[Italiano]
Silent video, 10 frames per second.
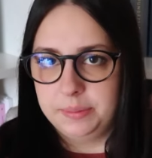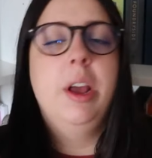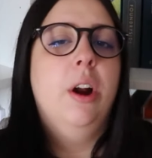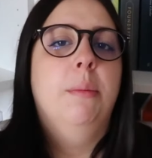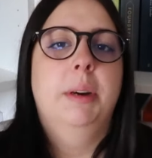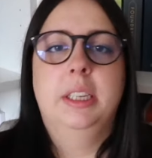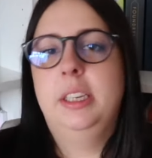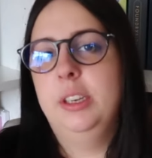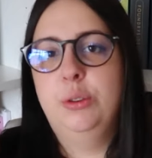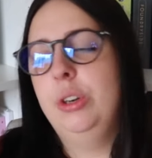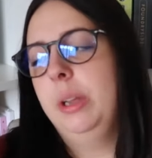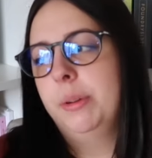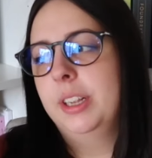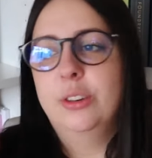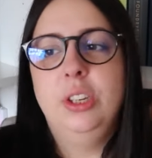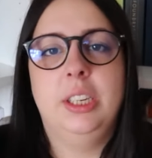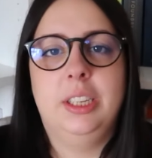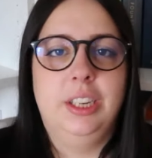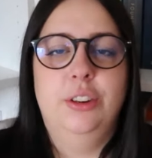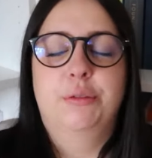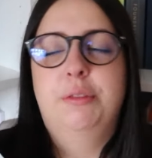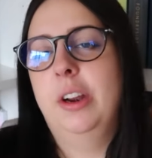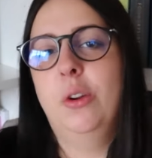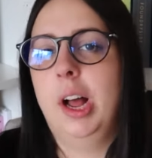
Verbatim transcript: Quei romance in cui i protagonisti non fanno